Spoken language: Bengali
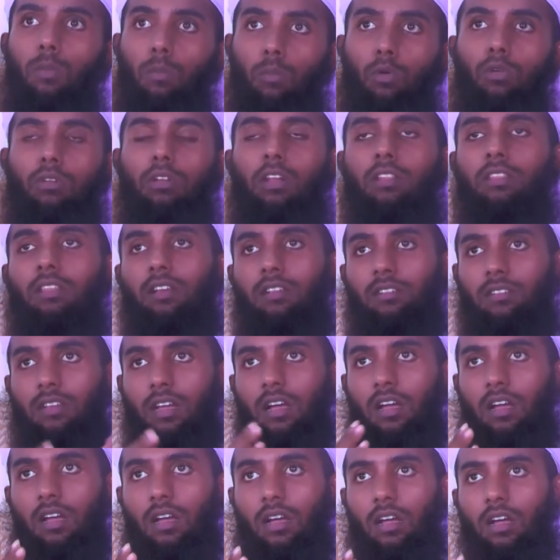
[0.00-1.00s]
মোটা
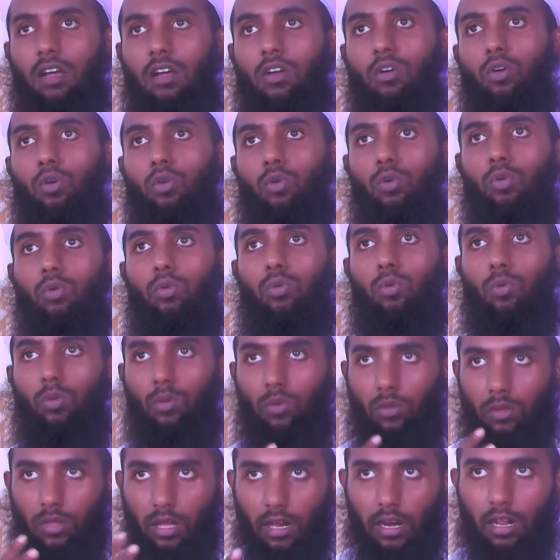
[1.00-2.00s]
তাজা গরু
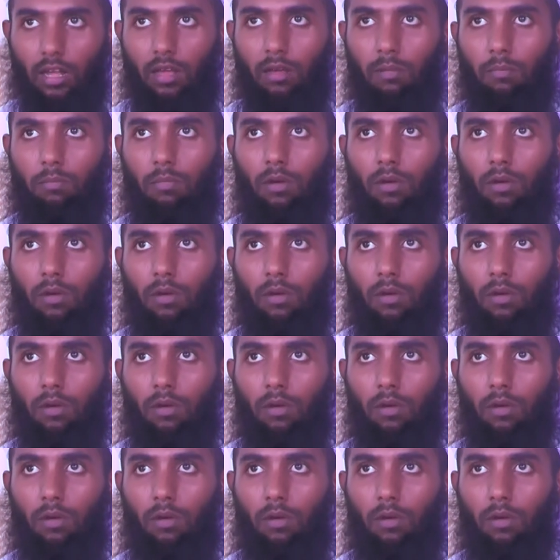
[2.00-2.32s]
দ্বারা